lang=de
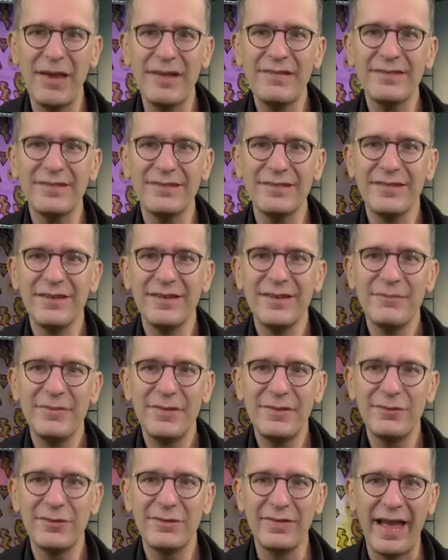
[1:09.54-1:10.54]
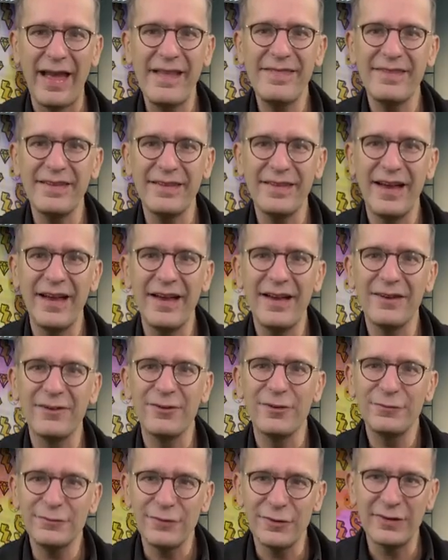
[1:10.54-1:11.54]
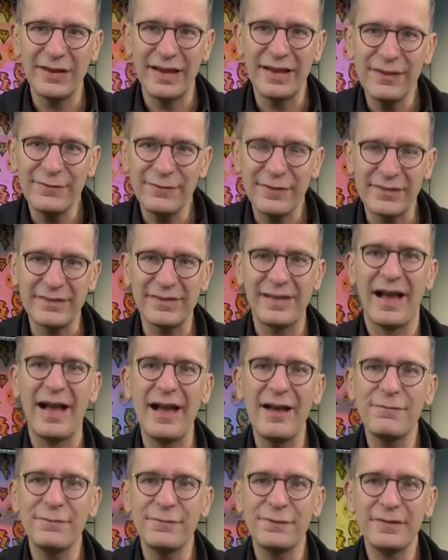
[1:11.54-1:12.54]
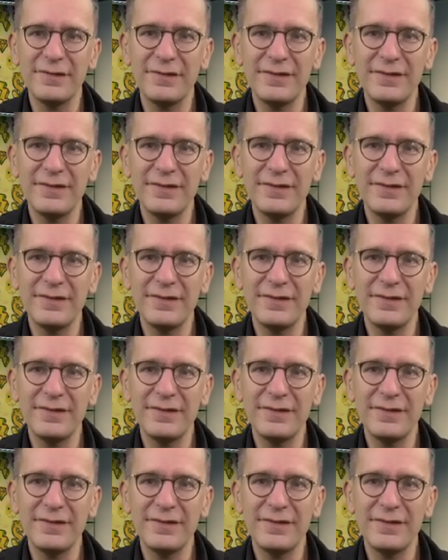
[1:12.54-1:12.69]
Menschen bis zu 30 Jahren oft auch länger versklavt